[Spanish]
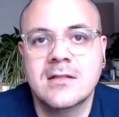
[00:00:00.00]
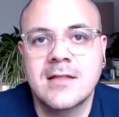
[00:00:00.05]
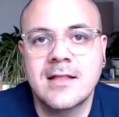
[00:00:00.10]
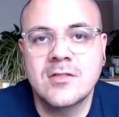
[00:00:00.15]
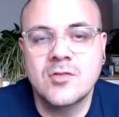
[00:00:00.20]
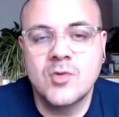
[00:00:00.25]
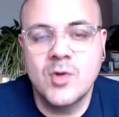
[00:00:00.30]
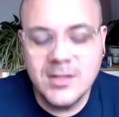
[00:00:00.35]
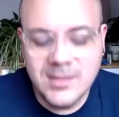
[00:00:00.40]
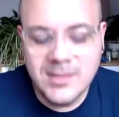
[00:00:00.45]

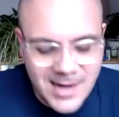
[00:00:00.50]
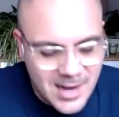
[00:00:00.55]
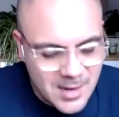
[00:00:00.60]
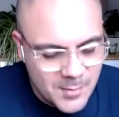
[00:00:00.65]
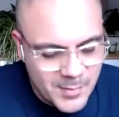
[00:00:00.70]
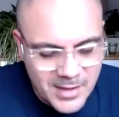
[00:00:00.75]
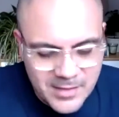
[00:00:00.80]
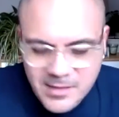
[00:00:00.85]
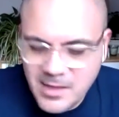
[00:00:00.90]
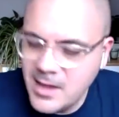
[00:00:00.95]
tanto el
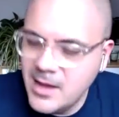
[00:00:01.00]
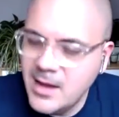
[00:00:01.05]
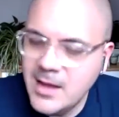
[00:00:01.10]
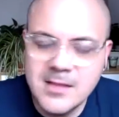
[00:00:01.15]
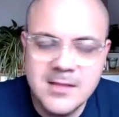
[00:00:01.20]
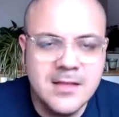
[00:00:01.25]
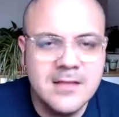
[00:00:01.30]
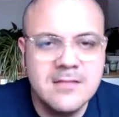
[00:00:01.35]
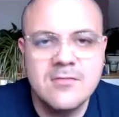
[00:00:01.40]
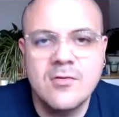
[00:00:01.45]
trackpad
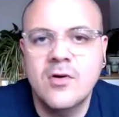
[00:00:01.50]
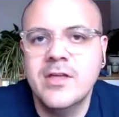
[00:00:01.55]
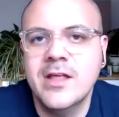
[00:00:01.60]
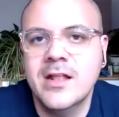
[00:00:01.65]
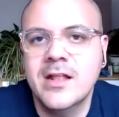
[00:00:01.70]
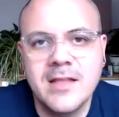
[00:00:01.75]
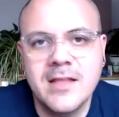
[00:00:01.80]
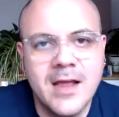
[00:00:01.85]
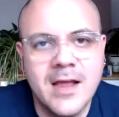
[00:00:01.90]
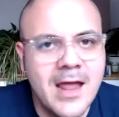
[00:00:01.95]
gigantesco y
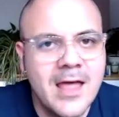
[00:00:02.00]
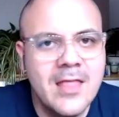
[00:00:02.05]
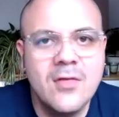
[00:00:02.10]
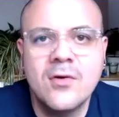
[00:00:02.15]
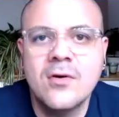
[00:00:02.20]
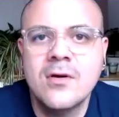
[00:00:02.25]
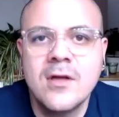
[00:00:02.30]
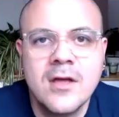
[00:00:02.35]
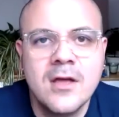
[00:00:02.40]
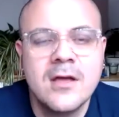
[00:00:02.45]
el
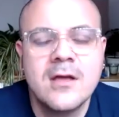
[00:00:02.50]
teclado